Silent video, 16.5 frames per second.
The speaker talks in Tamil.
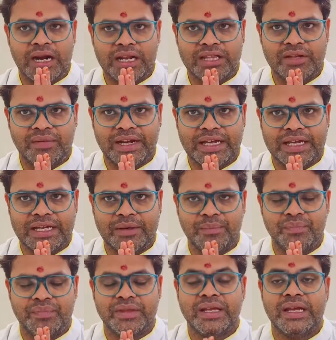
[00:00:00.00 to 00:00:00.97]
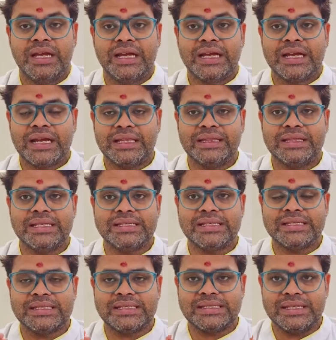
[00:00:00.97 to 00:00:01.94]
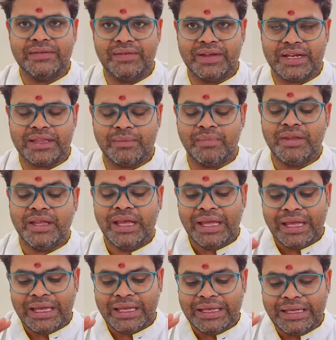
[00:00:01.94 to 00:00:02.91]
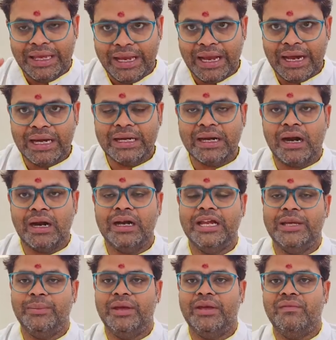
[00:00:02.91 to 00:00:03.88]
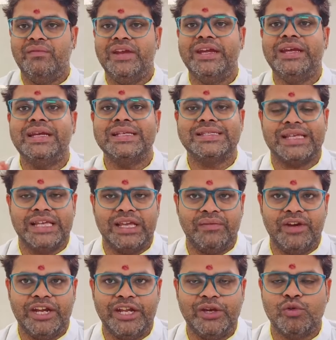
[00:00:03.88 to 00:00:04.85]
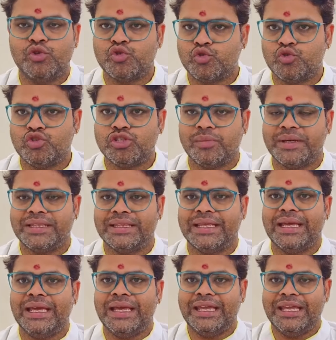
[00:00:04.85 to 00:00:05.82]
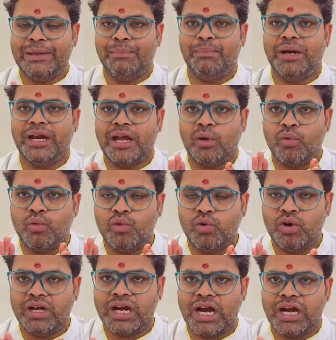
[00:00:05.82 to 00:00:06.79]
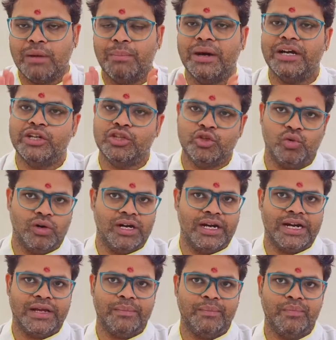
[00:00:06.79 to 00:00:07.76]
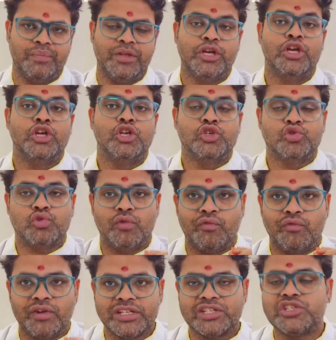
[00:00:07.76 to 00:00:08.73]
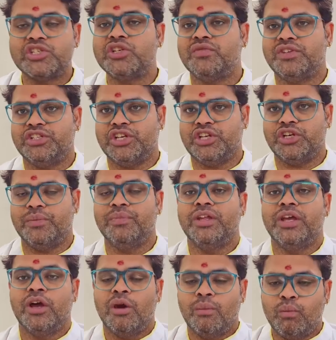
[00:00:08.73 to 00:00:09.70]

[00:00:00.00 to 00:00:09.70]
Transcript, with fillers: ஆனந்தமாய் கந்த சஷ்டி விரதம் ஏழு நாள்லையுமே வீட்டில் செய்ய வேண்டிய ஒரு சூட்சமத்தை இப்போ நான் உங்களுக்காக பகிர்ந்து கொள்கிறேன் ஸோ ஃபஸ்ட்டு விஷயம்